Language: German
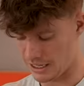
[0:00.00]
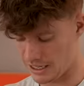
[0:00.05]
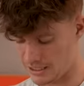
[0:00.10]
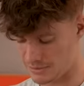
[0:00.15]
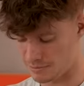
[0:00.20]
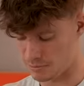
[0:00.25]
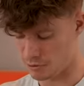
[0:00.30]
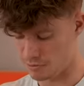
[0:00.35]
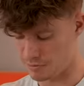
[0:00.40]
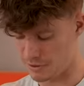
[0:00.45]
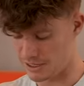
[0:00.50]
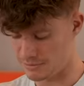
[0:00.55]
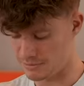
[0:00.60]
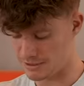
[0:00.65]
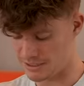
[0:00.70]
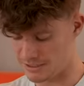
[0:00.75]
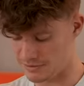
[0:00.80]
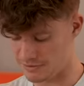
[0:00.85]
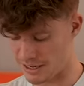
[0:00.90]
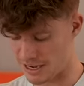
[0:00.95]
Ja, das Problem
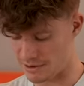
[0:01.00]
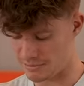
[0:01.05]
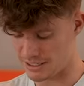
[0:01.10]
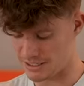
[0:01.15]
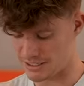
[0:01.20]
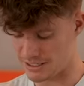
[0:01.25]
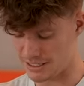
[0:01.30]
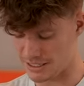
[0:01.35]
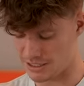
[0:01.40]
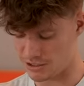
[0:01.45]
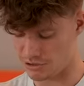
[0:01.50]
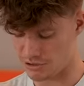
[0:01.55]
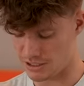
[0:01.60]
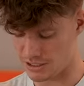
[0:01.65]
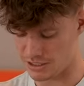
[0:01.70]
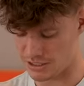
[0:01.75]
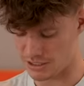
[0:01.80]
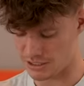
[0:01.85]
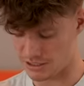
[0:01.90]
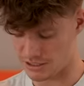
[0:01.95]
ist, wir haben jetzt hier
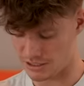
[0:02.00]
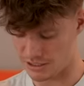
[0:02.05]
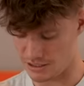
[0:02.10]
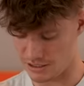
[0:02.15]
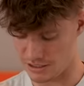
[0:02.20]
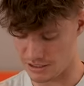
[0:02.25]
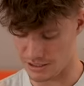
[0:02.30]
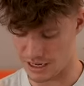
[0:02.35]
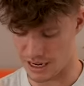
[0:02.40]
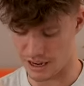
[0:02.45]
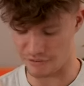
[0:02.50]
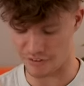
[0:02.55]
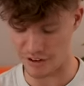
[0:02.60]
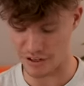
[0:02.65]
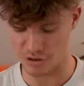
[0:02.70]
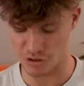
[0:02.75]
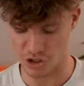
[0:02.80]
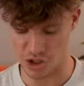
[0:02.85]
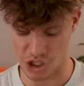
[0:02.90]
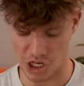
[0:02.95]
natürlich einfach
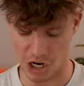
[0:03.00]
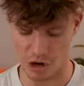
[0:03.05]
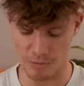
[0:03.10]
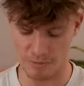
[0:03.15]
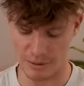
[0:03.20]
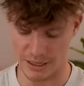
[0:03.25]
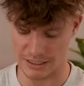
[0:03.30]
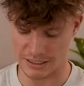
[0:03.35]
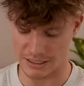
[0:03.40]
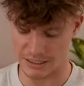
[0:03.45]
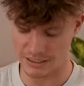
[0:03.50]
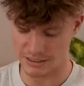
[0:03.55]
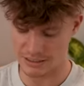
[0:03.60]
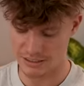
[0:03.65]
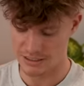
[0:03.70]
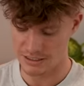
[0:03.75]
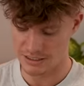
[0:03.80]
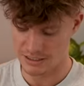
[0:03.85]
nur ein Schaumbad, ne?